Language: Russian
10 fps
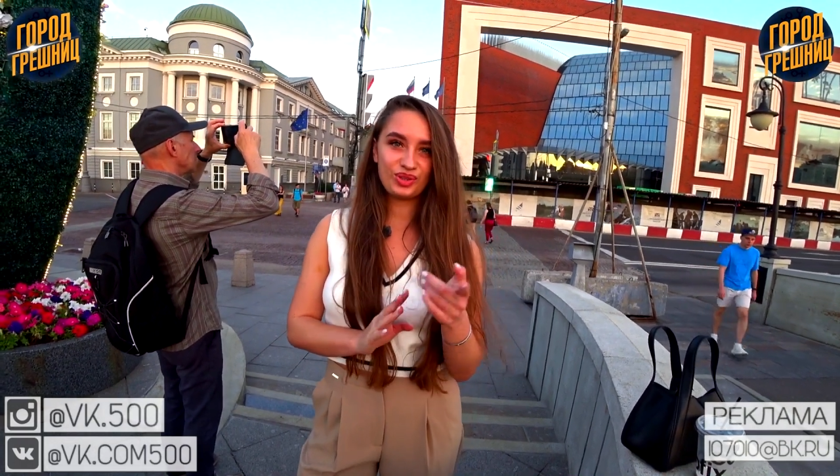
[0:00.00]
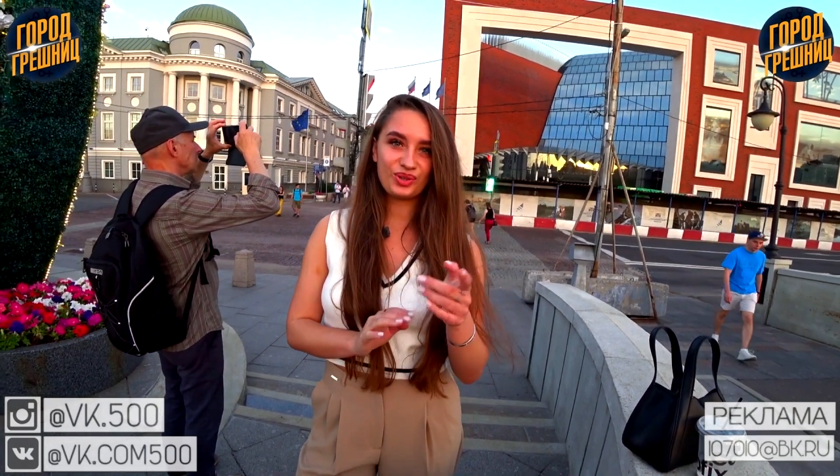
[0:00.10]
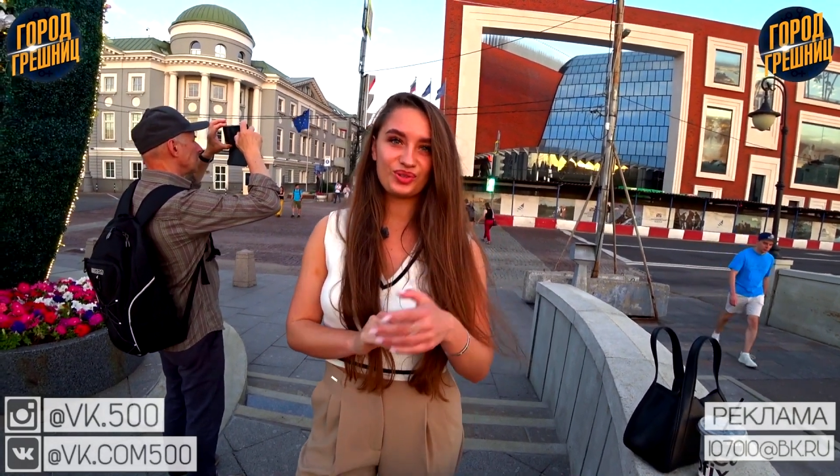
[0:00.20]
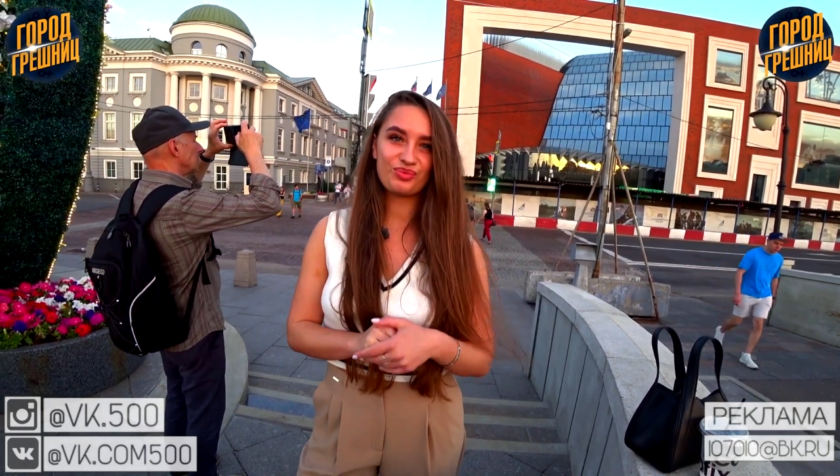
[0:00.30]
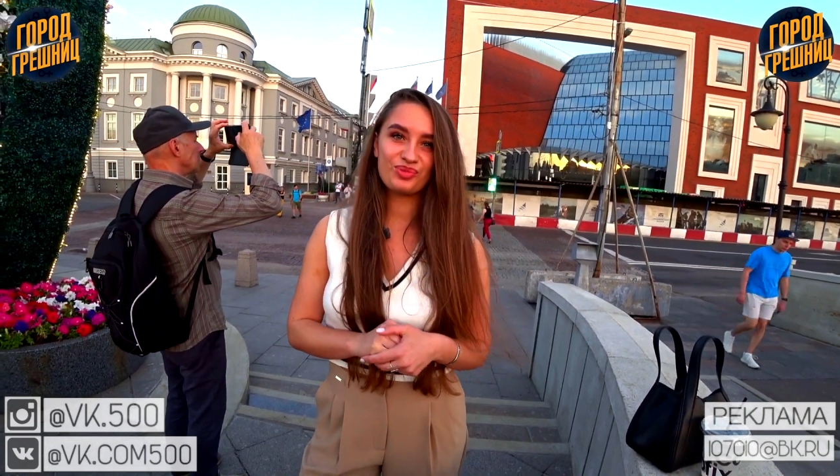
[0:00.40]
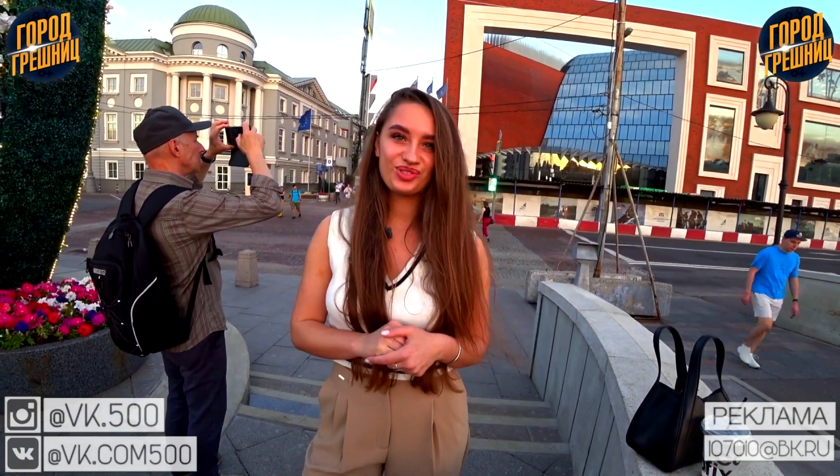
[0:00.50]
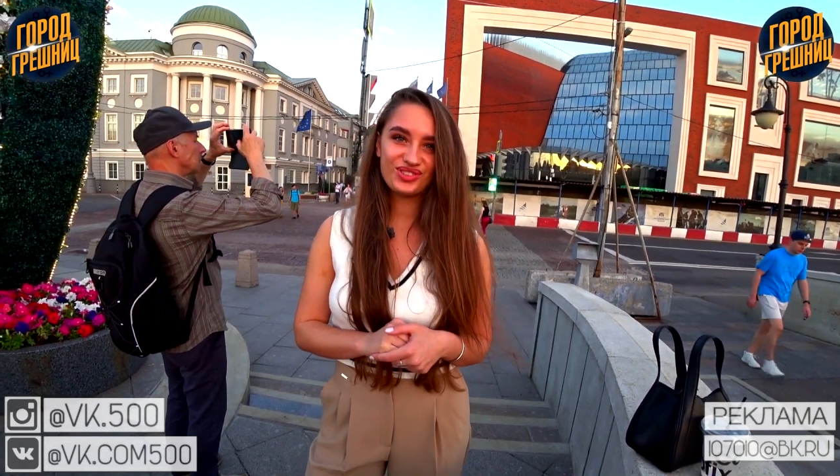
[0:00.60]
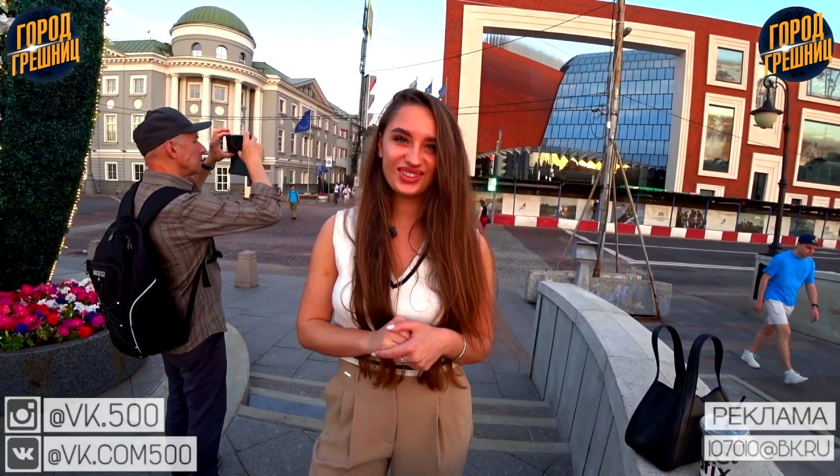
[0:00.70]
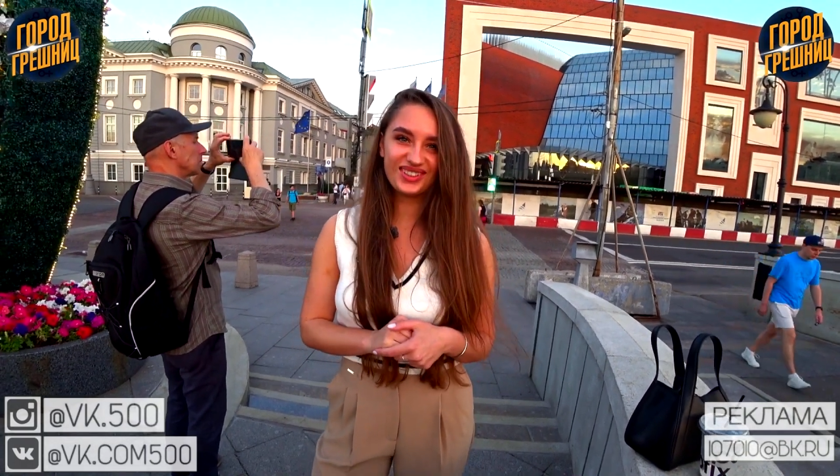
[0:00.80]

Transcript: хороший мужчина.